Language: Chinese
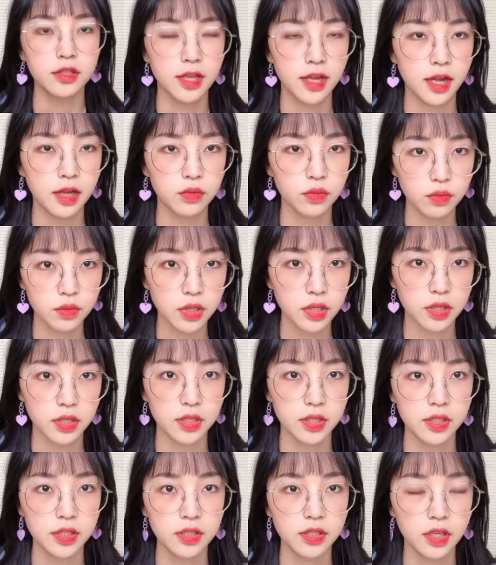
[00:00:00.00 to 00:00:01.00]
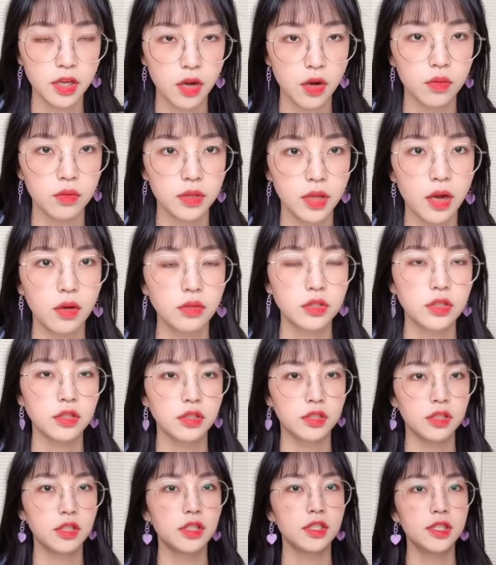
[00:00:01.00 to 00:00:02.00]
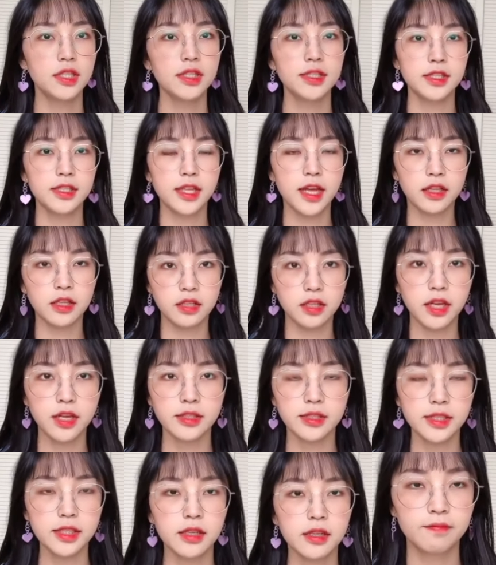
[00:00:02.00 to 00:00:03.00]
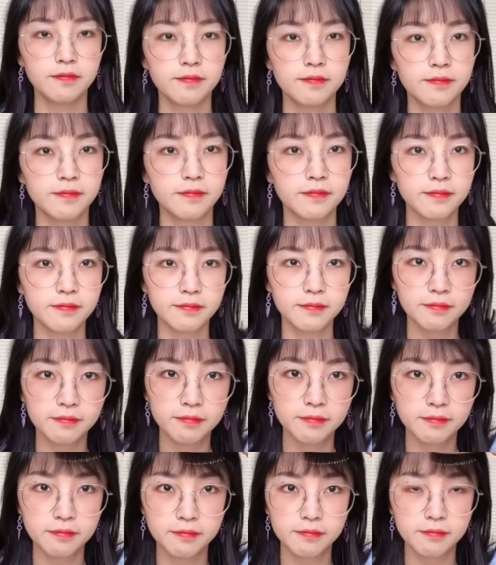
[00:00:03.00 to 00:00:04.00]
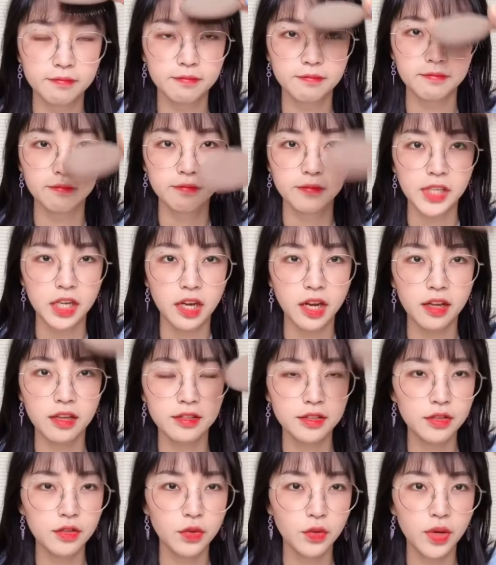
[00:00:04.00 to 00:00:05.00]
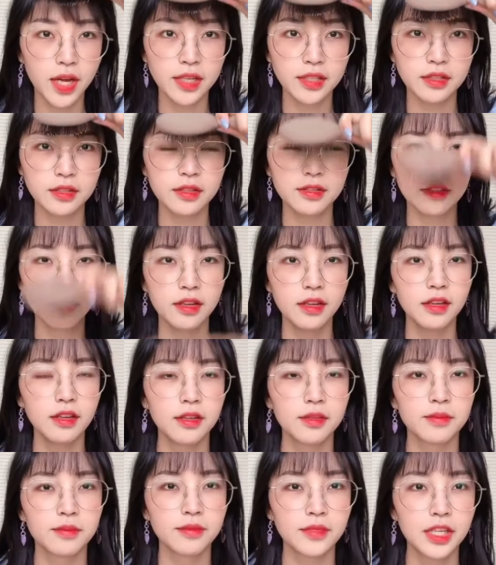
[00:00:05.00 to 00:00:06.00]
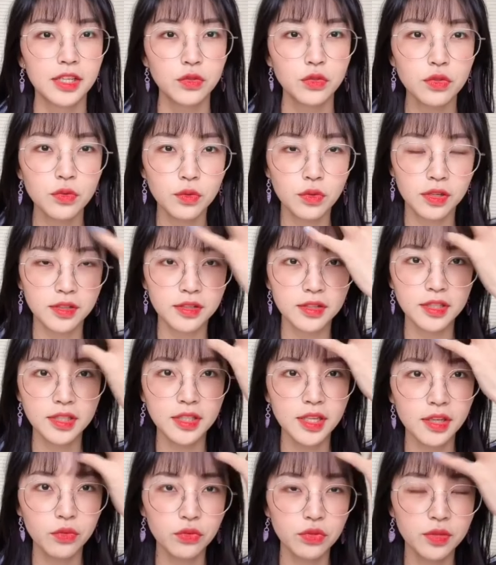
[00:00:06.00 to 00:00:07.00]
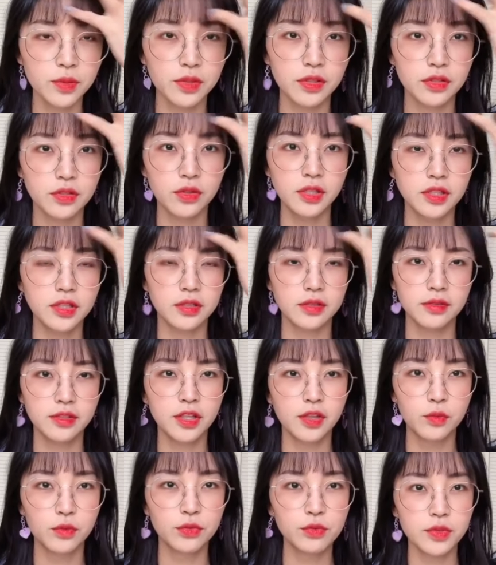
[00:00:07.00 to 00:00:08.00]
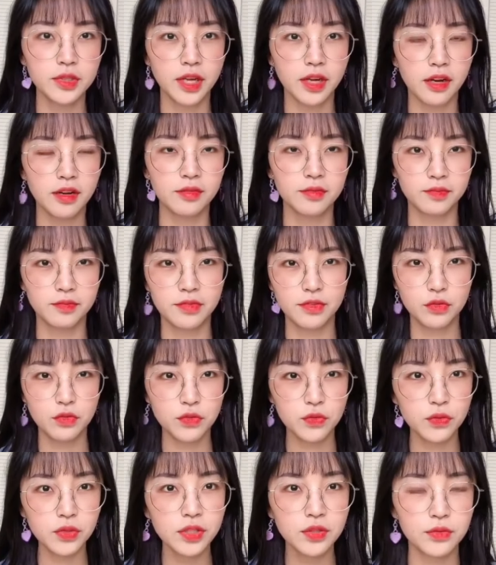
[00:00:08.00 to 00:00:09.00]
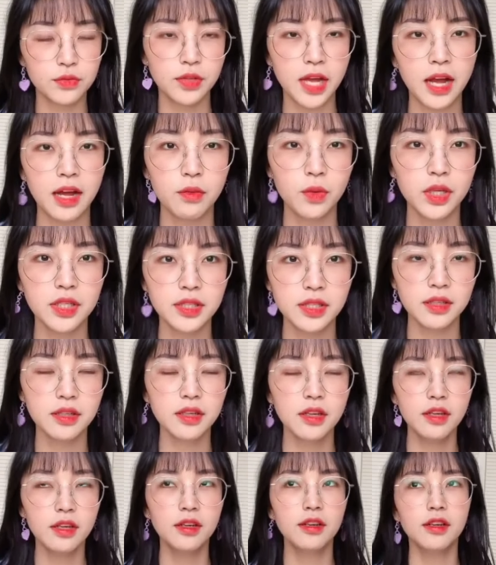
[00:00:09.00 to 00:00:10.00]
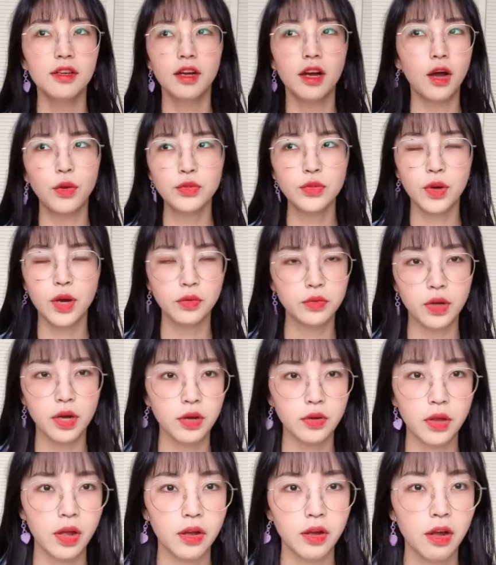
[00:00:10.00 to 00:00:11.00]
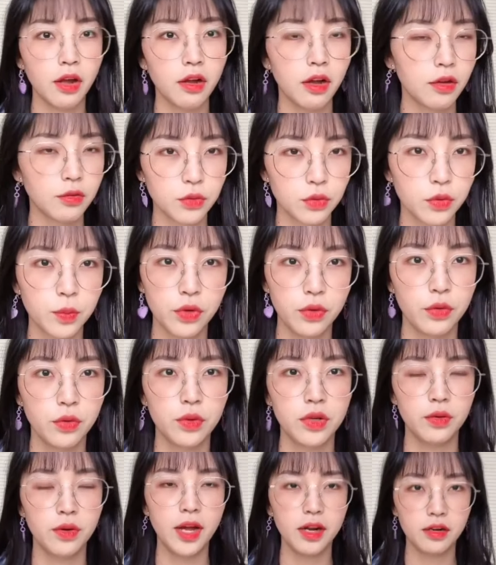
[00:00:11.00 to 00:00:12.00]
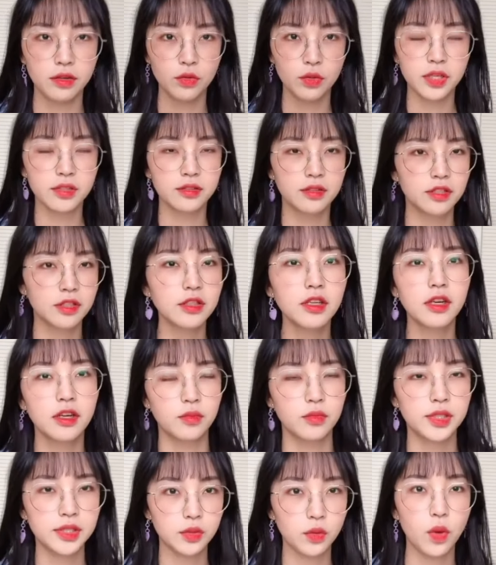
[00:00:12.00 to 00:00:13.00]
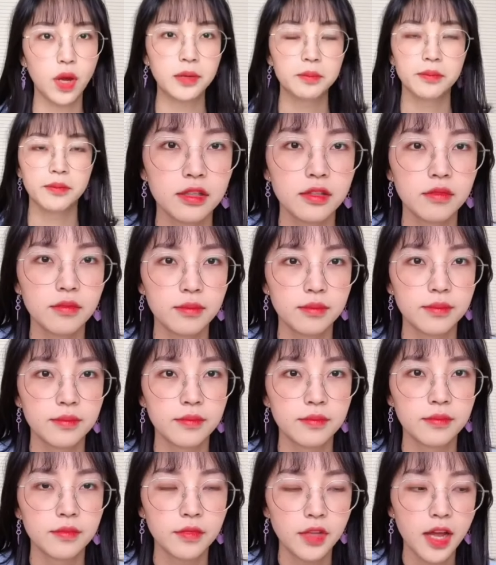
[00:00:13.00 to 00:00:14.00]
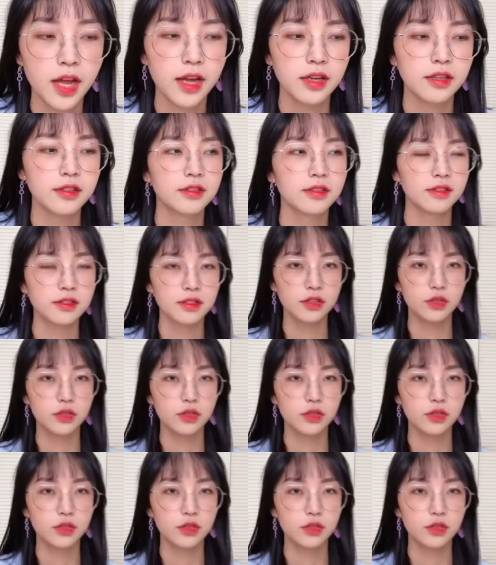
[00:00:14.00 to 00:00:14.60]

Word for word: 望大家都可以挑到适合自己戴的眼镜。哎，这个刘海真的。就是我今天录视频的时候，一直忍不住想要梳一梳它。我已经好久好久好久好久好久都没有留过刘海了，有点真的很不习惯。嗯，那